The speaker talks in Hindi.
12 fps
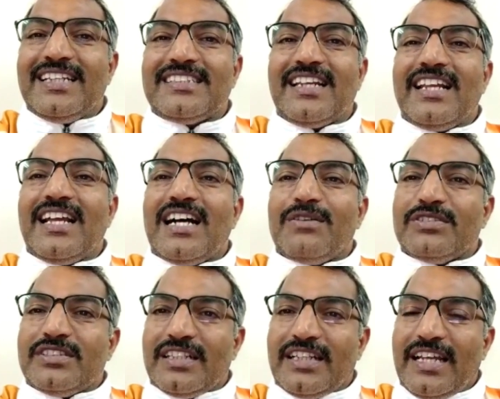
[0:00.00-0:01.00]
इसलिए
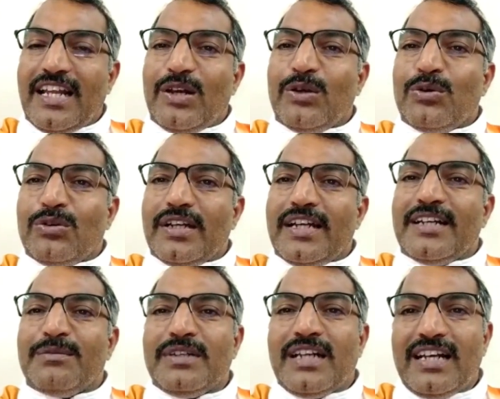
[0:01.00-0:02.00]
आवश्यक है लॉन्ग एंड
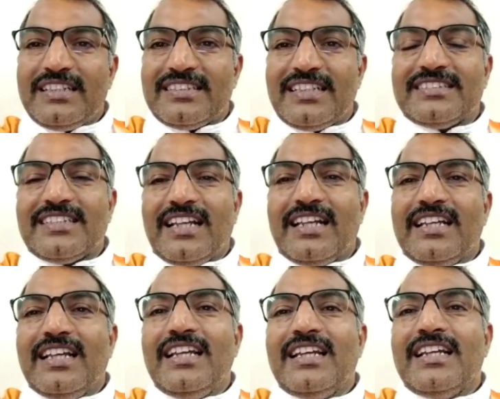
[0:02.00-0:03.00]
मिडल डिस्टेंस के लिए